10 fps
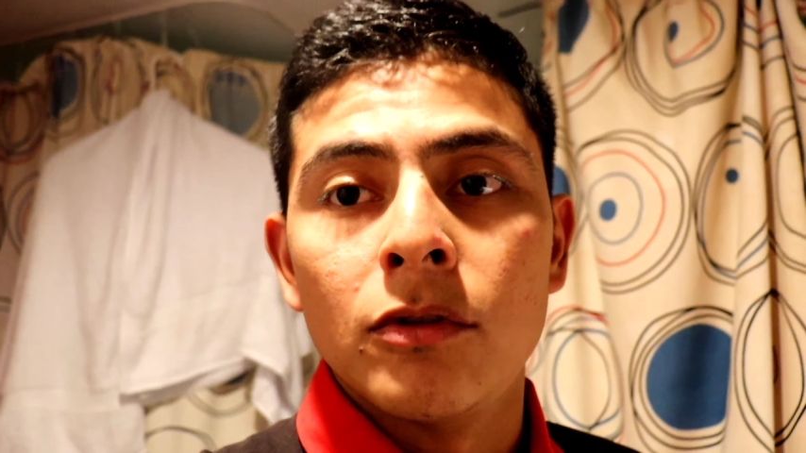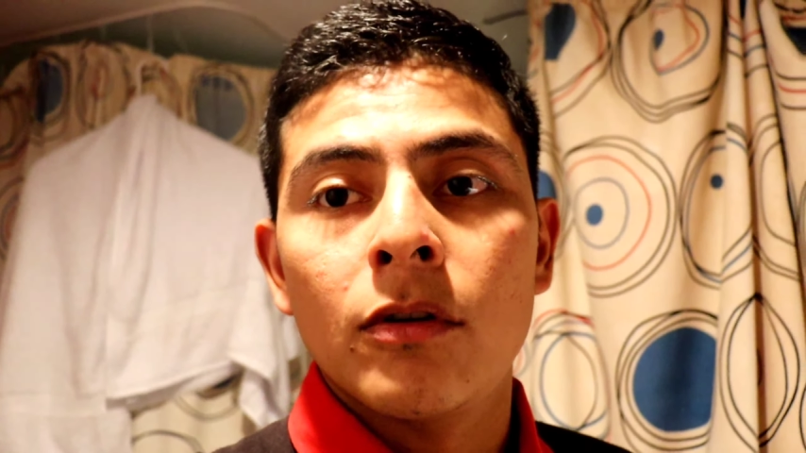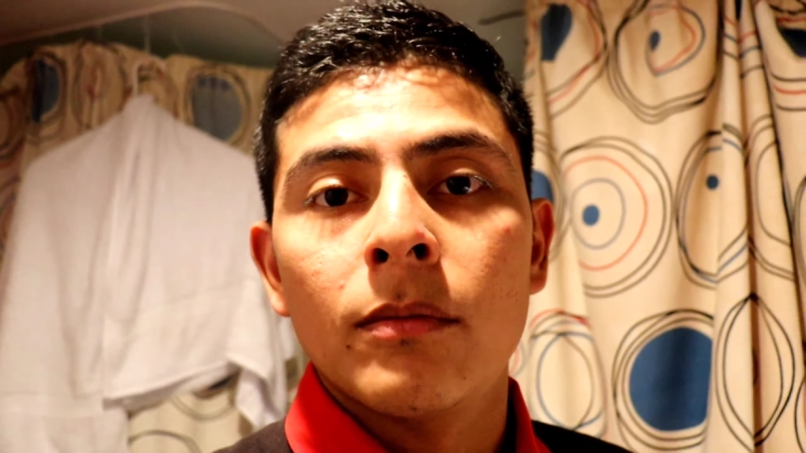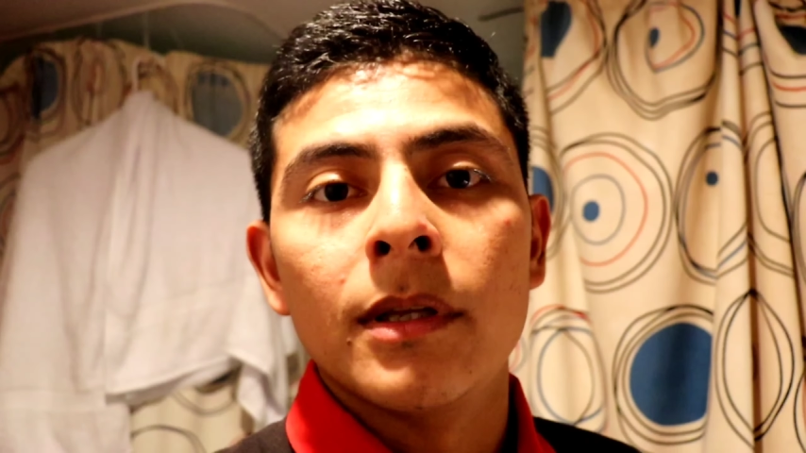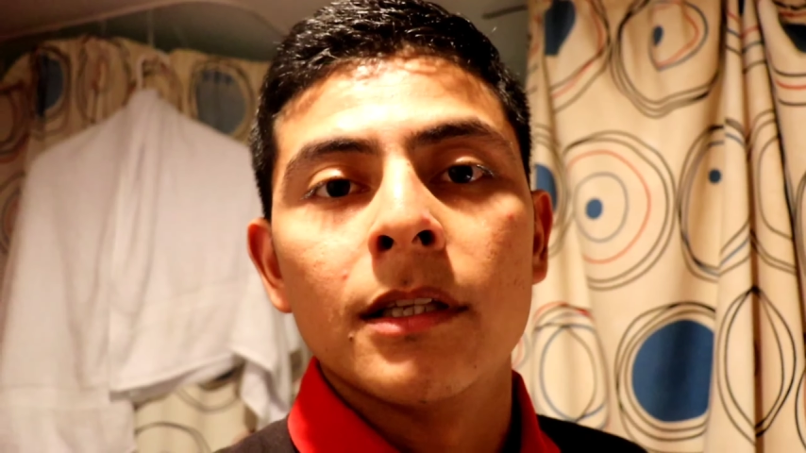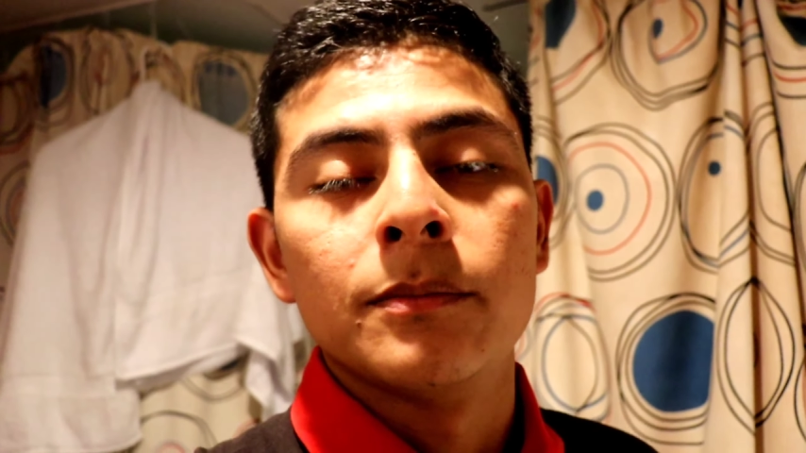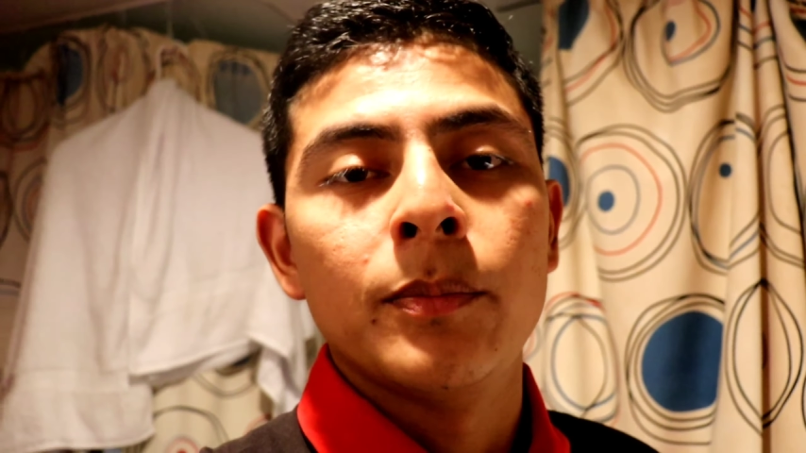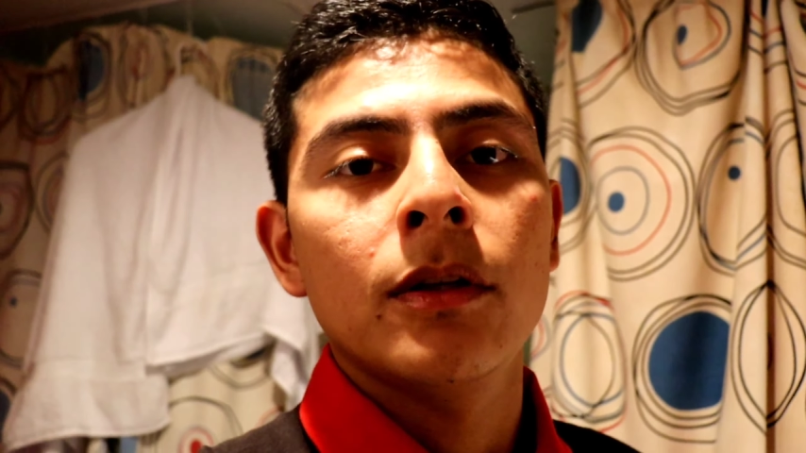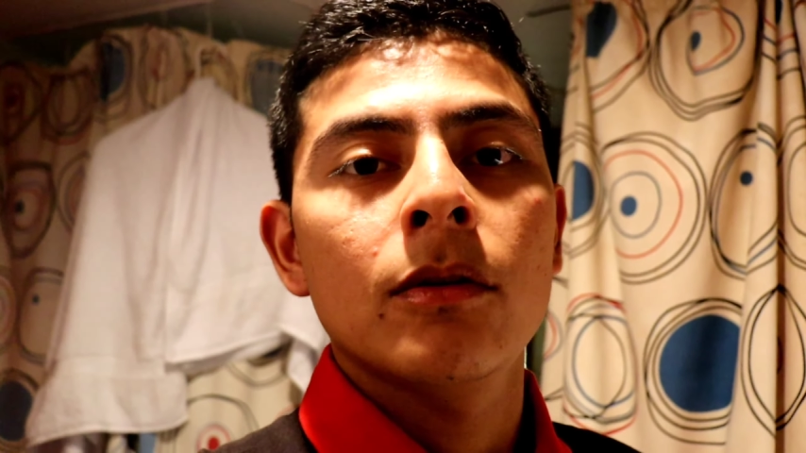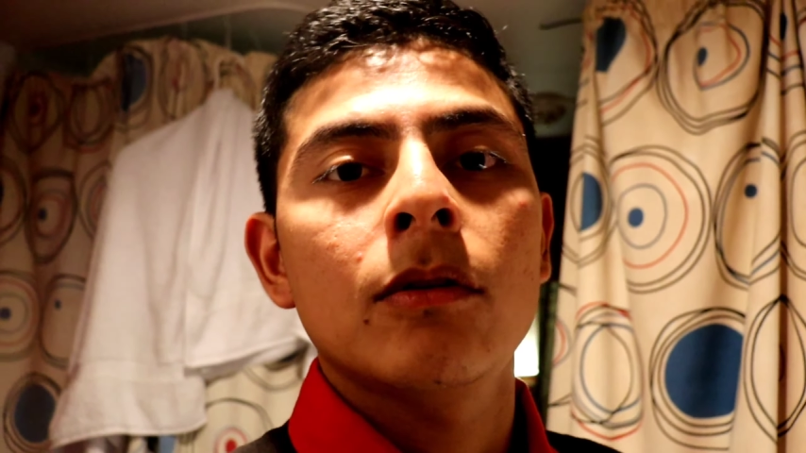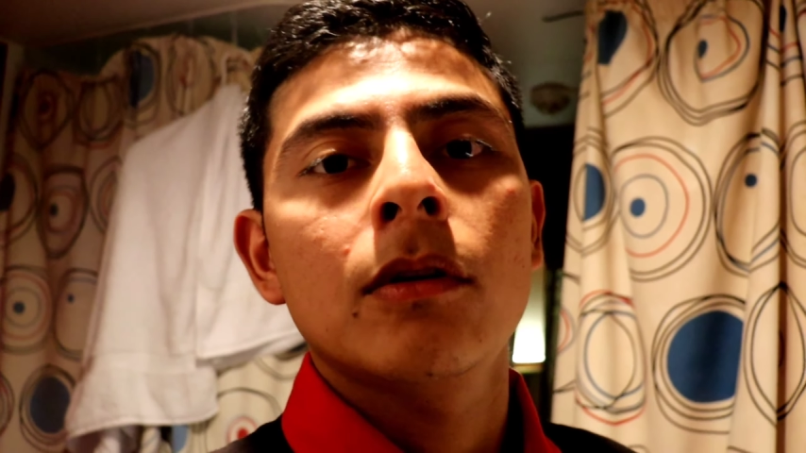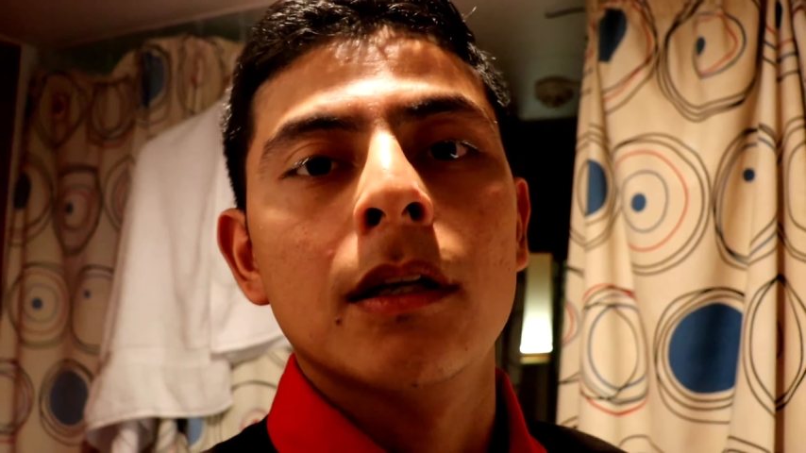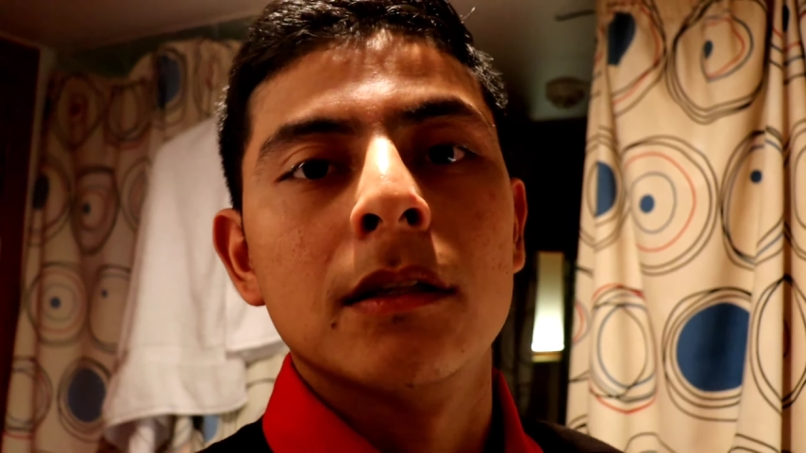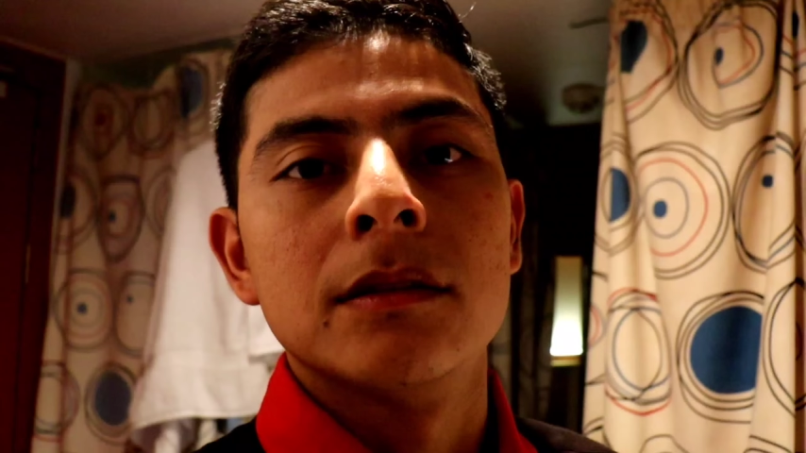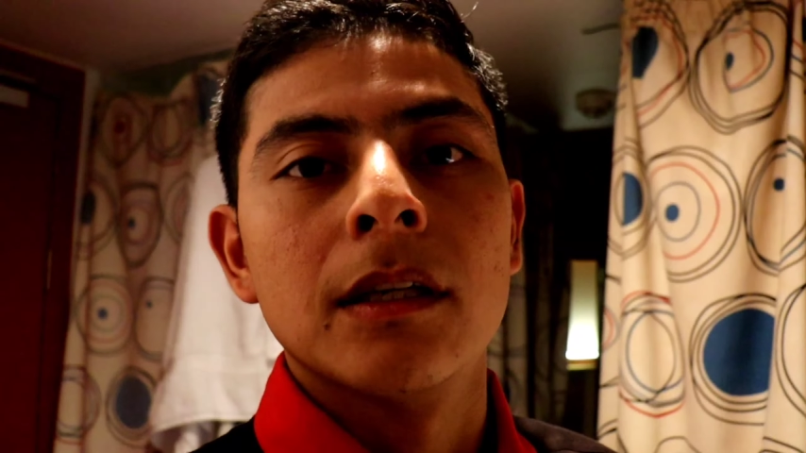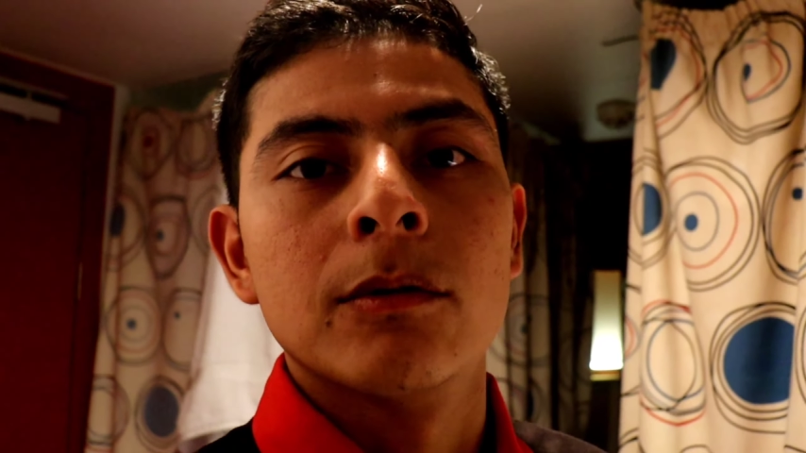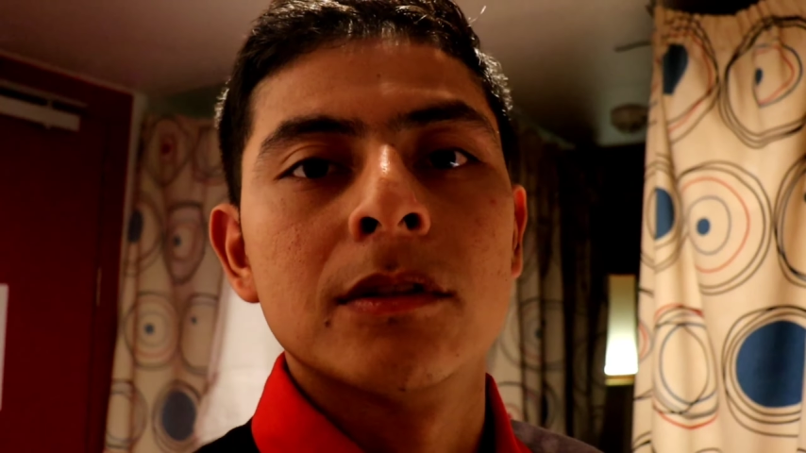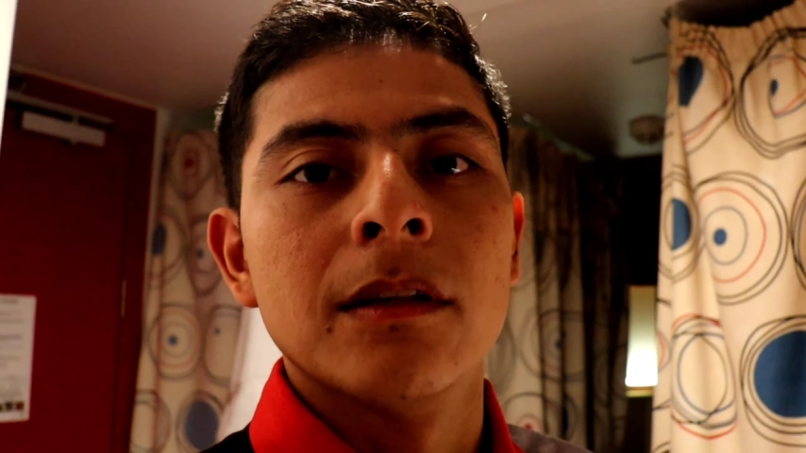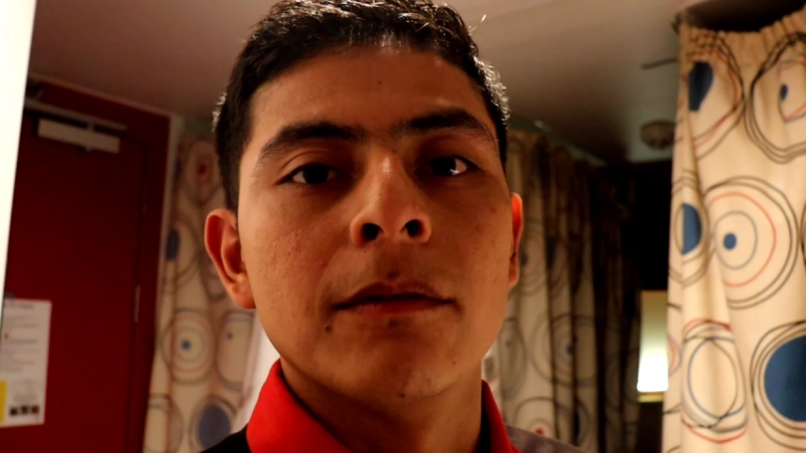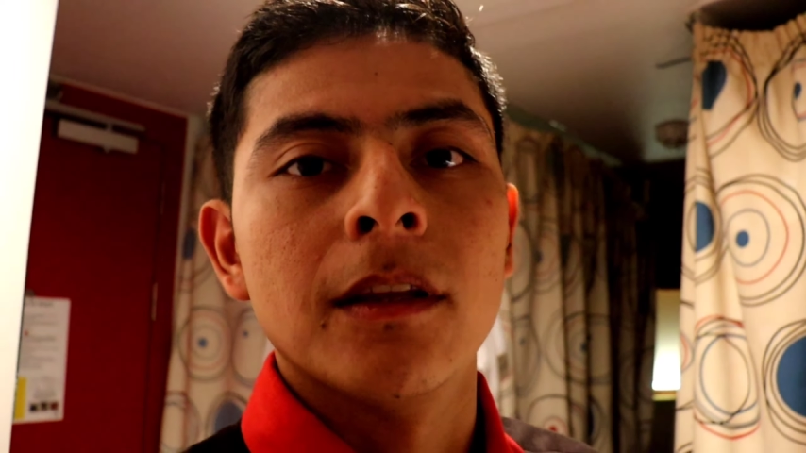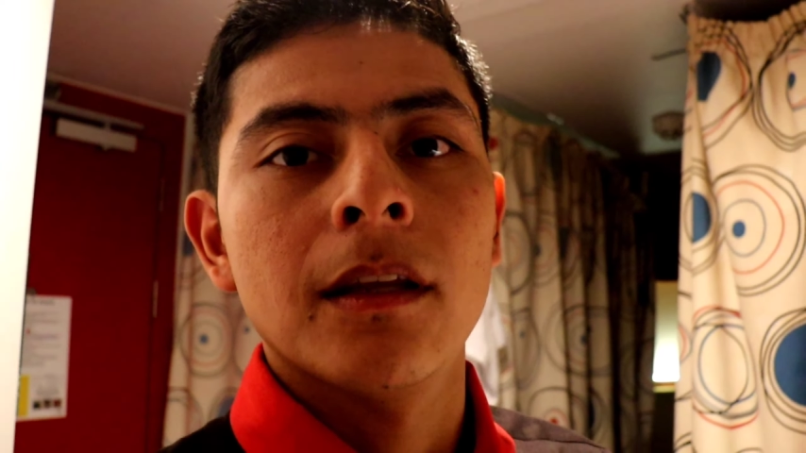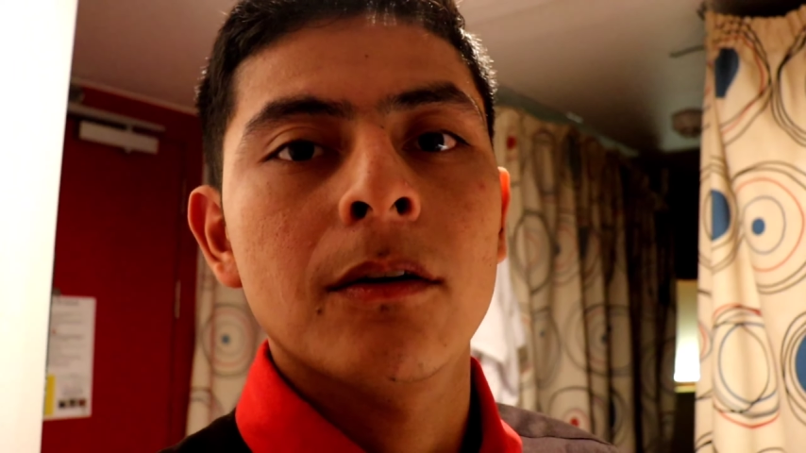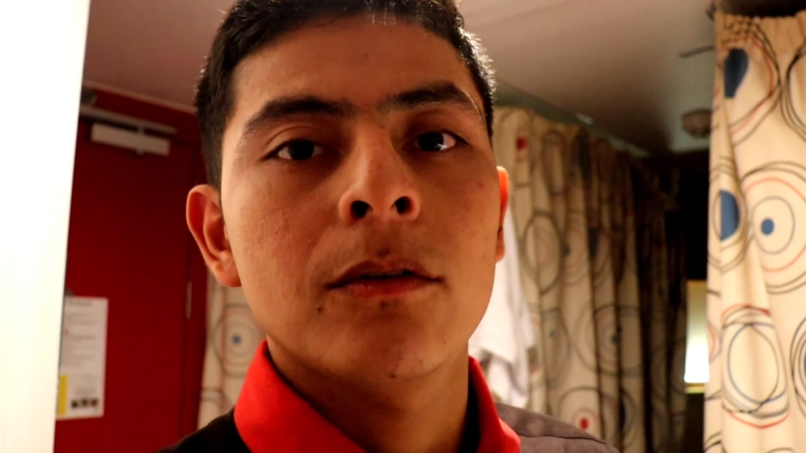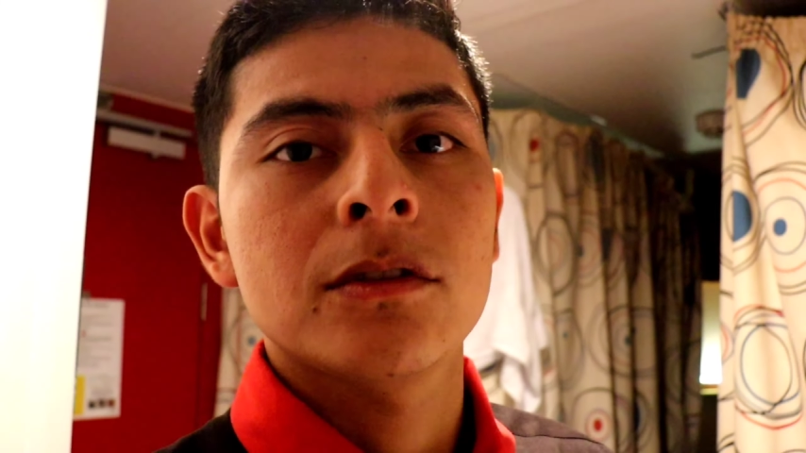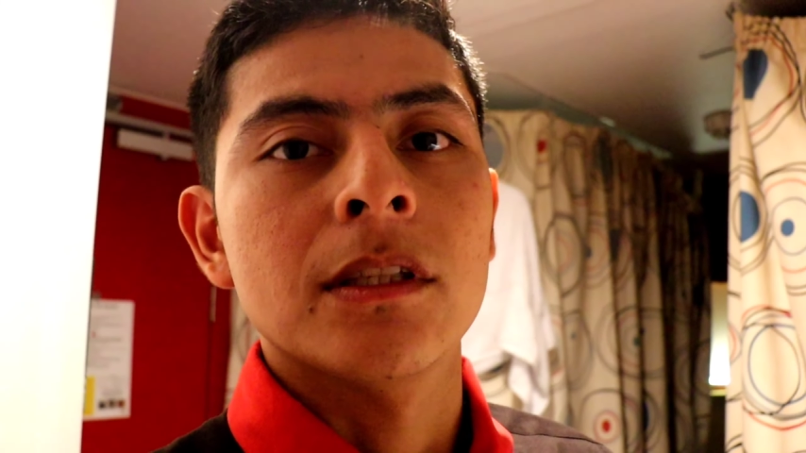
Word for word: yo me despido, les dejo este video,